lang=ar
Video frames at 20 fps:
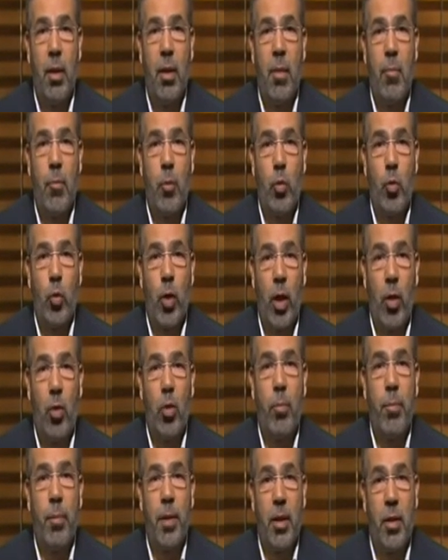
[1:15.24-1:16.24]
منذ
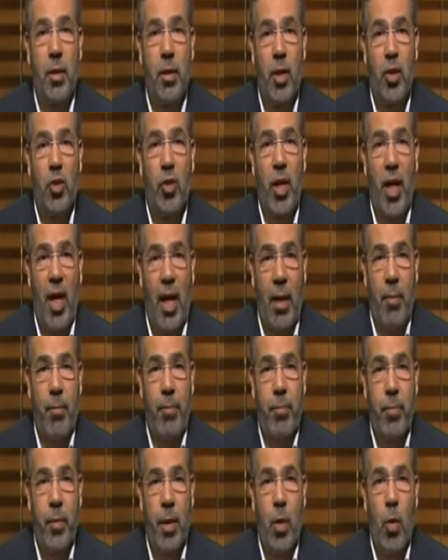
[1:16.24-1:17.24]
يقرب من 12 عام
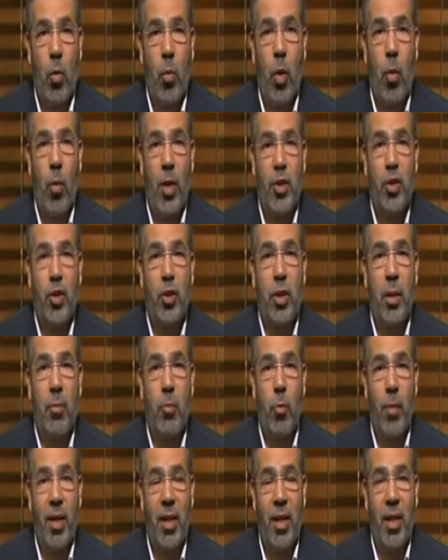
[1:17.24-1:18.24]
وورشة
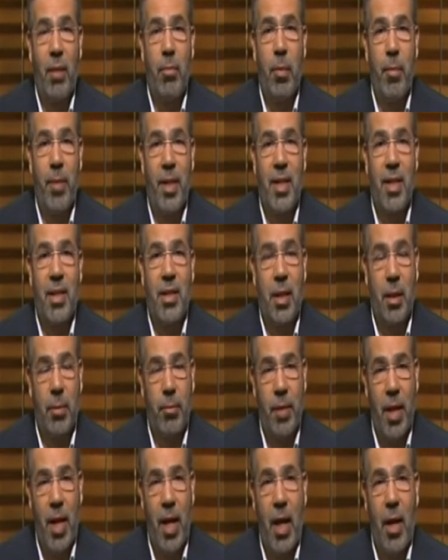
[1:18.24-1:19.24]
الممثل بمركز
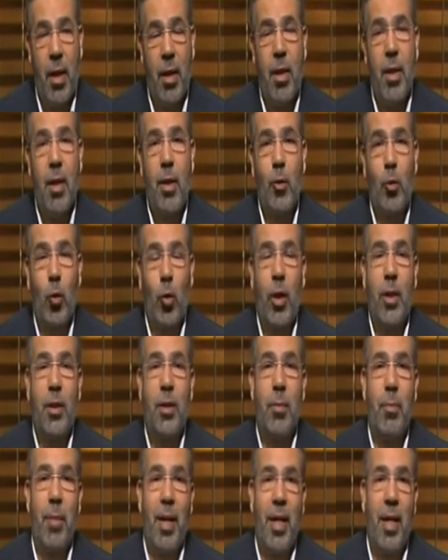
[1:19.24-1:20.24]
الإبداع
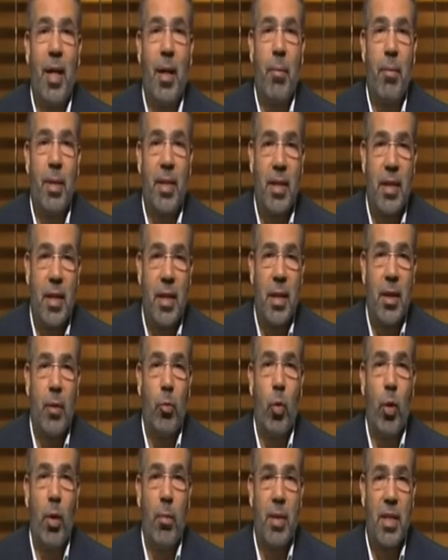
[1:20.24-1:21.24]
تقدم لنا
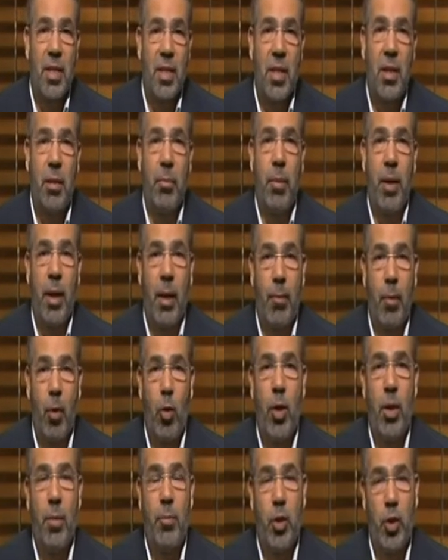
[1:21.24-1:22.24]
المزيد والمزيد من
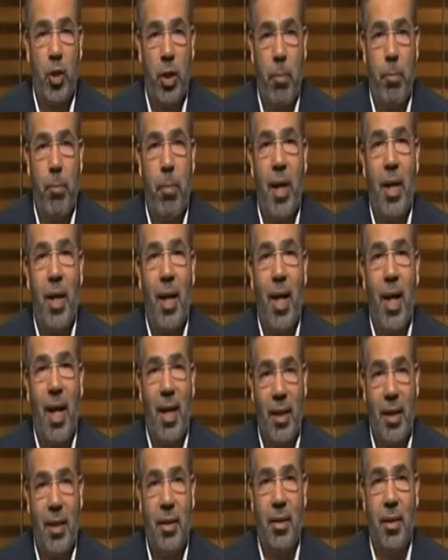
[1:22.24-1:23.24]
المواهب الشابة
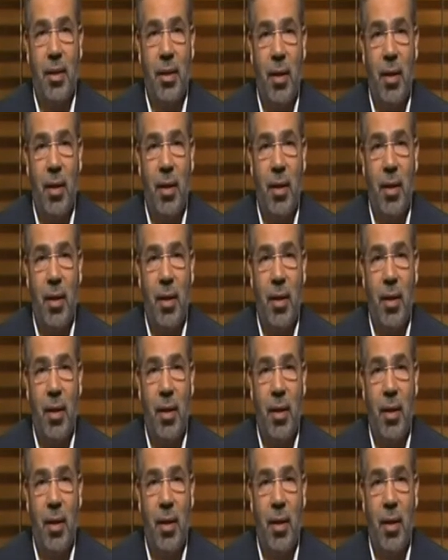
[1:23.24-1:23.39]
الجديدة